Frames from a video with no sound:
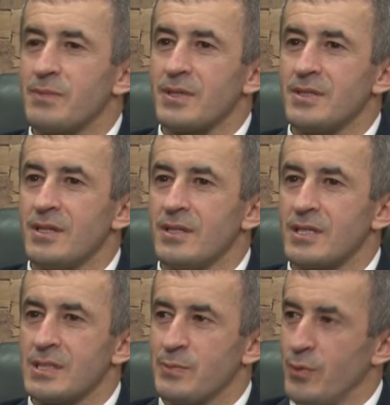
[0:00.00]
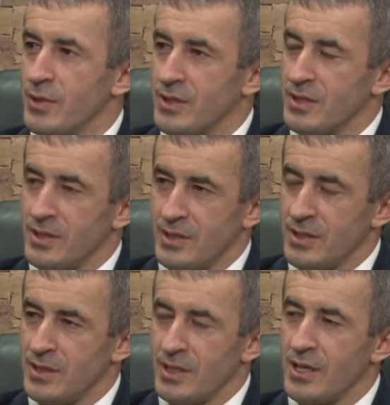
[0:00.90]
пределы республики
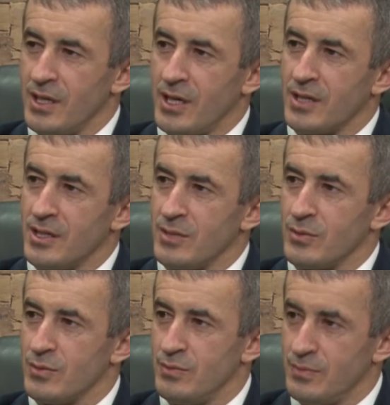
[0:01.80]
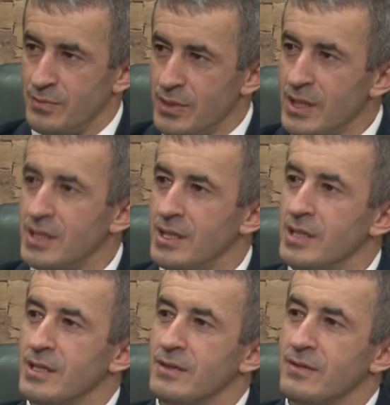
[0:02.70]
ехали когда-нибудь? Ездили, были
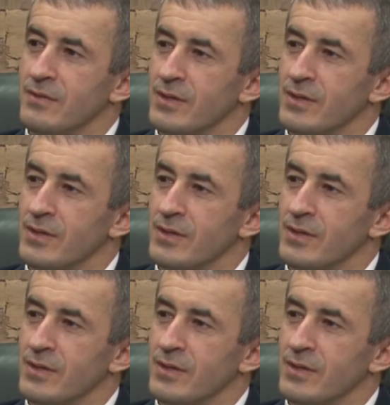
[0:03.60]
конечно. Мы, у нас